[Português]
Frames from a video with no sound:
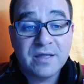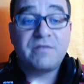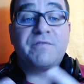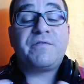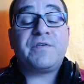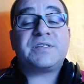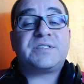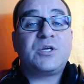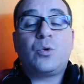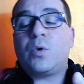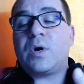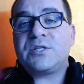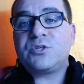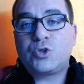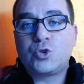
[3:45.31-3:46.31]
De vez em
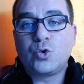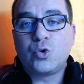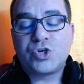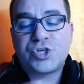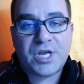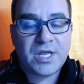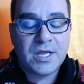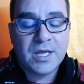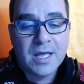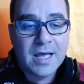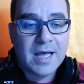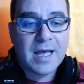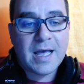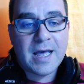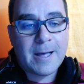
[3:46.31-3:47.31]
quando surgem
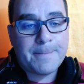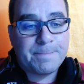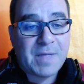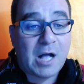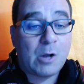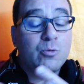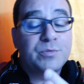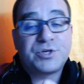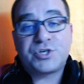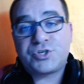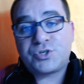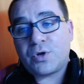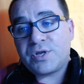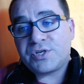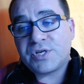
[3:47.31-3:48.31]
um, algumas
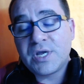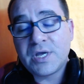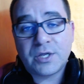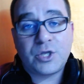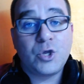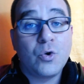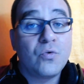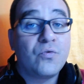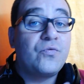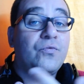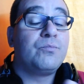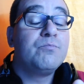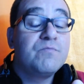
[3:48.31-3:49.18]
questões que eu